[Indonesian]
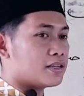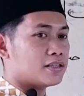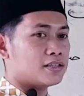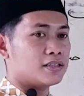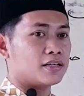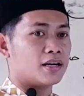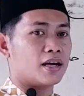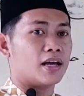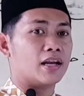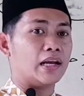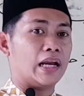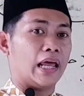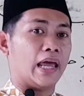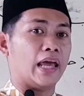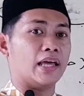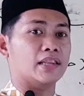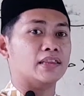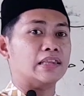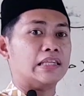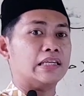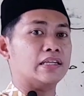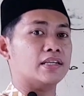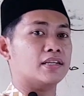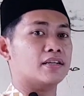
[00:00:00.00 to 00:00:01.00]
dengan
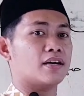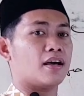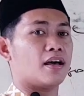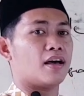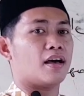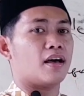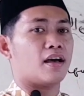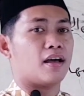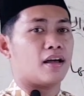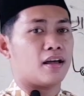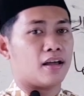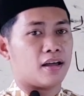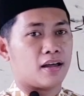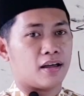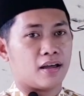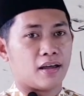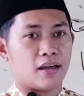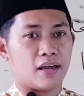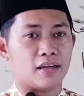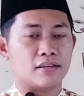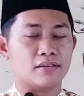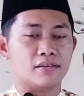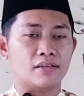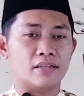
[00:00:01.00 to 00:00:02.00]
etika.
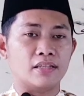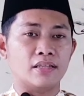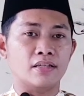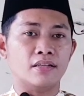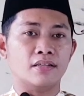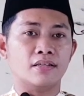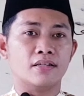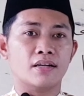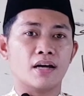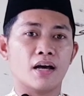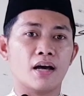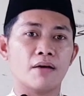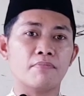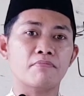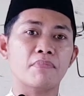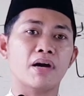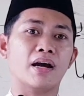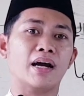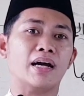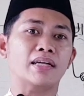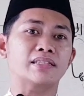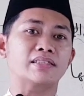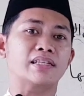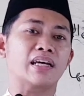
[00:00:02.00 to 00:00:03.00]
Etika
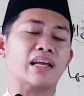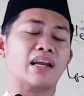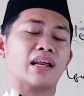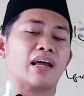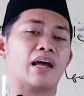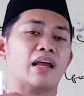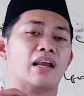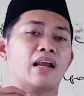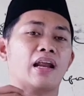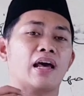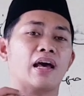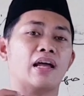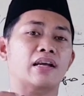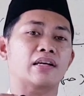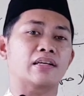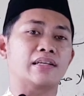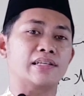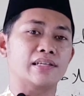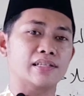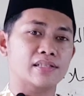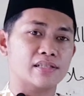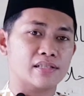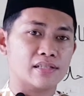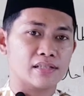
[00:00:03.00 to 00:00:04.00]
mengajarkan
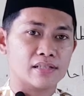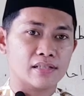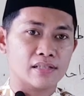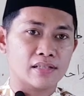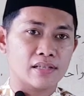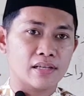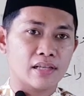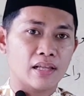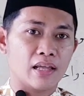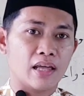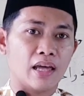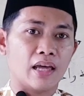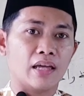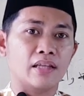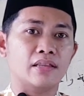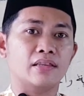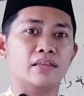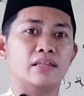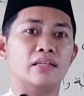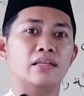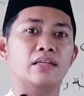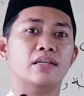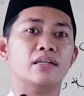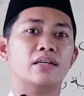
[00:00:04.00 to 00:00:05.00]
hadis,
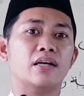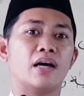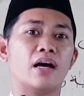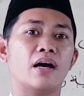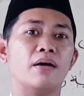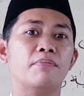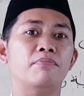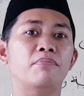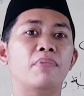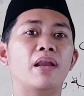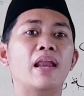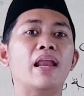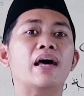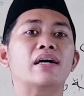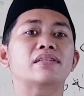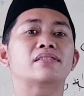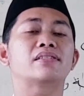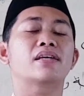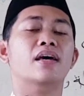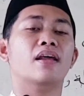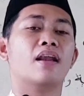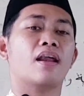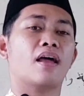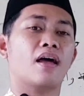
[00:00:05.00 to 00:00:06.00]
etika
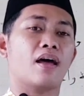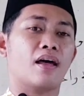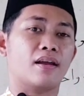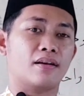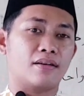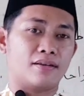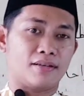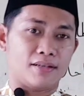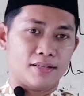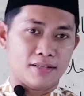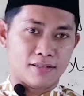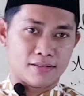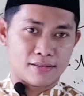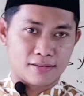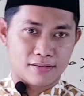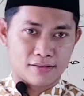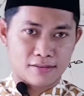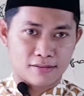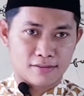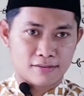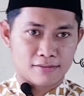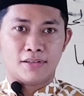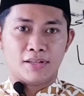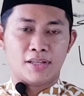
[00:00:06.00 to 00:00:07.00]
belajar
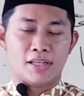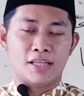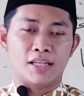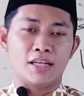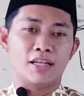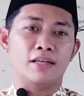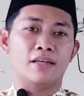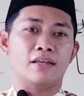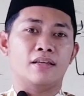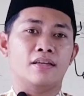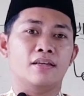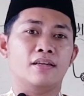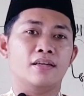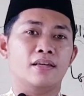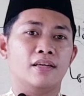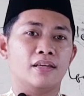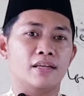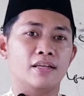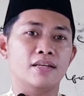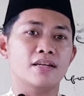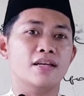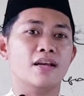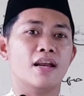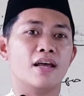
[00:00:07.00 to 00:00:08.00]
hadis. Ini
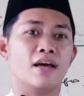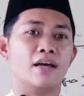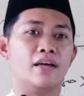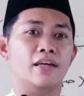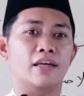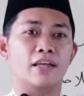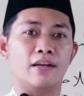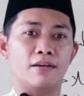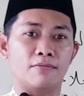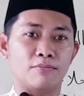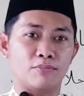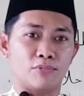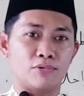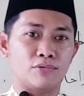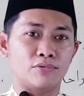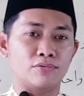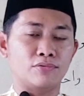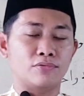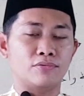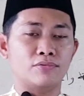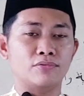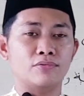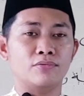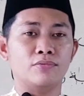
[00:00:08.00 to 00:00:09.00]
inilah
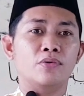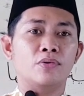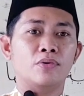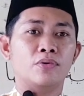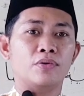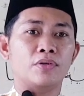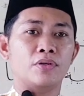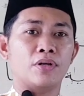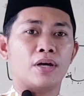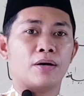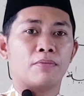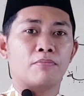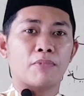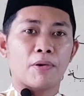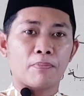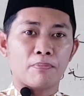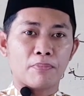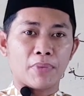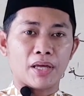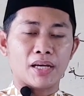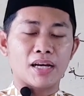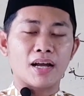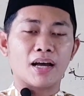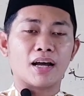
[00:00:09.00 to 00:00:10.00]
ilmu yang
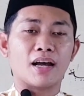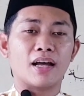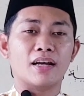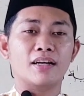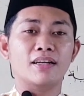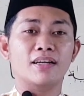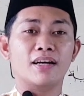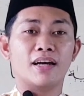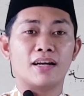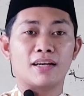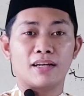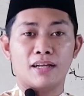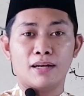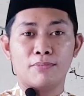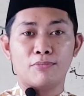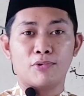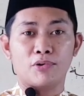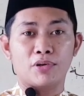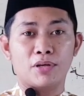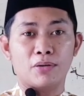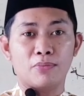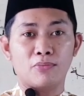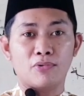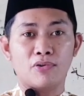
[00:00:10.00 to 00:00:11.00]
membedakan dengan
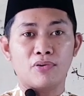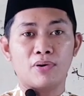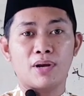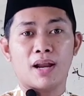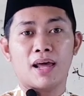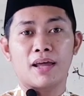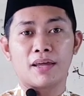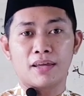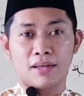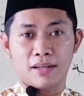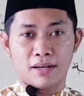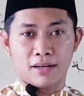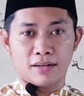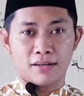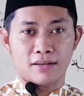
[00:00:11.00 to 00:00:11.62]
ilmu-ilmu lain,